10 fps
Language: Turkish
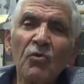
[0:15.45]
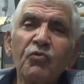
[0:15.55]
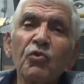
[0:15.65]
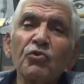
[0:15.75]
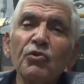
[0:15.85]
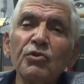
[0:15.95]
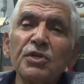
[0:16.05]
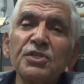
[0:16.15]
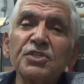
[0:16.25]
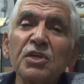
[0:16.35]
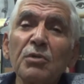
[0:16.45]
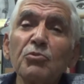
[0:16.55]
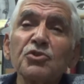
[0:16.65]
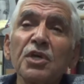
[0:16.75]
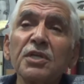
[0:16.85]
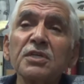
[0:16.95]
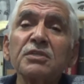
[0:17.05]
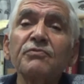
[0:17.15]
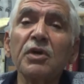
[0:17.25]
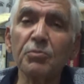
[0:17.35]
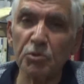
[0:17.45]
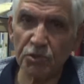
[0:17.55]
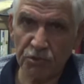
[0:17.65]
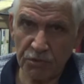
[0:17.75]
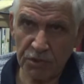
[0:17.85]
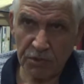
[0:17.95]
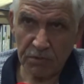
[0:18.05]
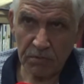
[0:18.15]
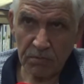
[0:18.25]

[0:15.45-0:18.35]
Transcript: fırın iskan müsaadesi vermiyorsunuz.